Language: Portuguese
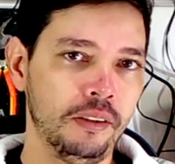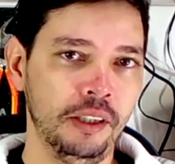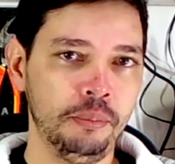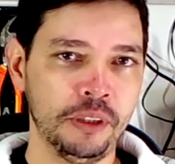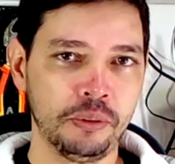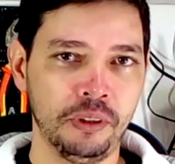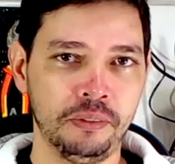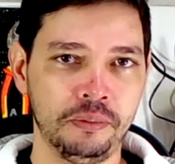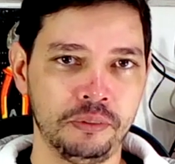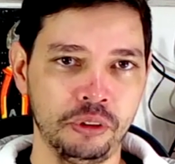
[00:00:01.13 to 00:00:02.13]
E aí
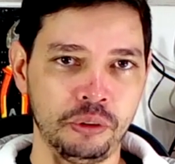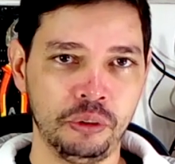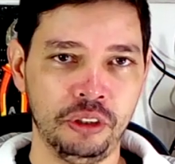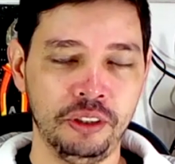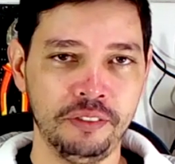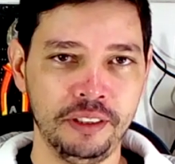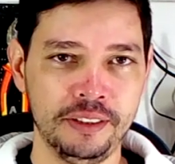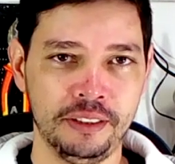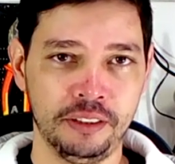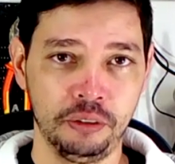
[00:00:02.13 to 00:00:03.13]
pessoal, sou Rodrigo
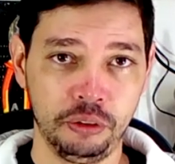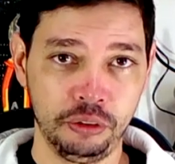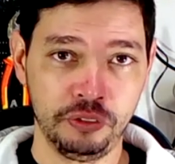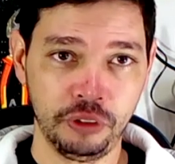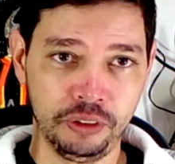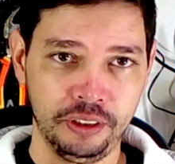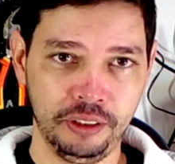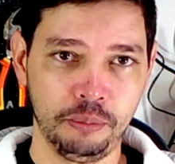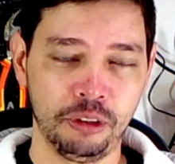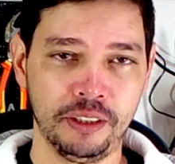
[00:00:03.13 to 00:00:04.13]
Feliciano, estou de volta
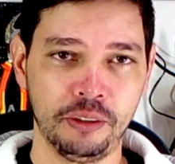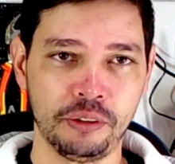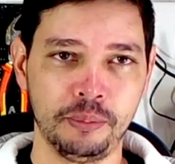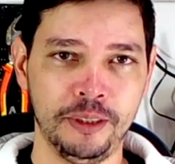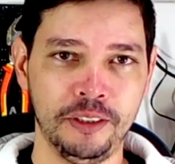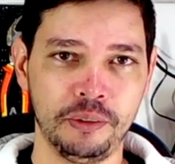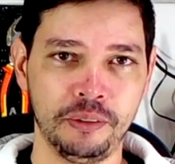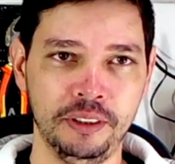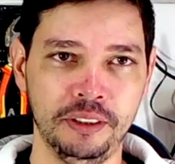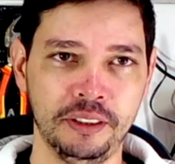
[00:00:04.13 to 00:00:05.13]
aqui no meu canal sobre
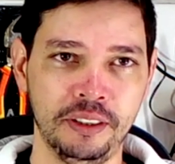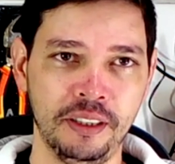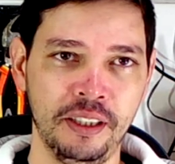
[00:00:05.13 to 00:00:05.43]
eletrônica.